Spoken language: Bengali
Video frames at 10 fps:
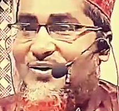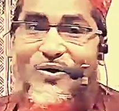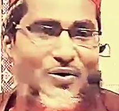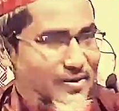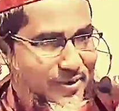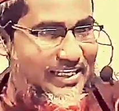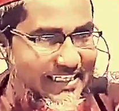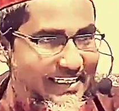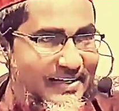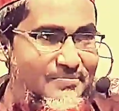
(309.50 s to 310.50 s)
গেছে ঘটনাটা
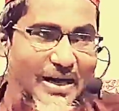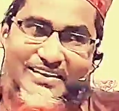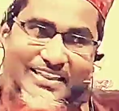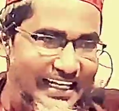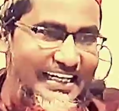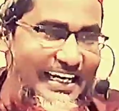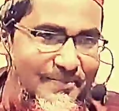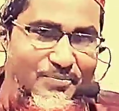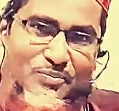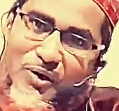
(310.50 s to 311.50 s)
বলে দিই ব্যক্তিটাকে
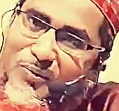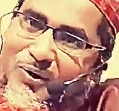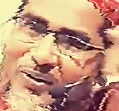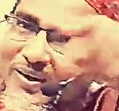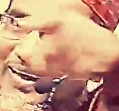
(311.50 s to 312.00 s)
বলবো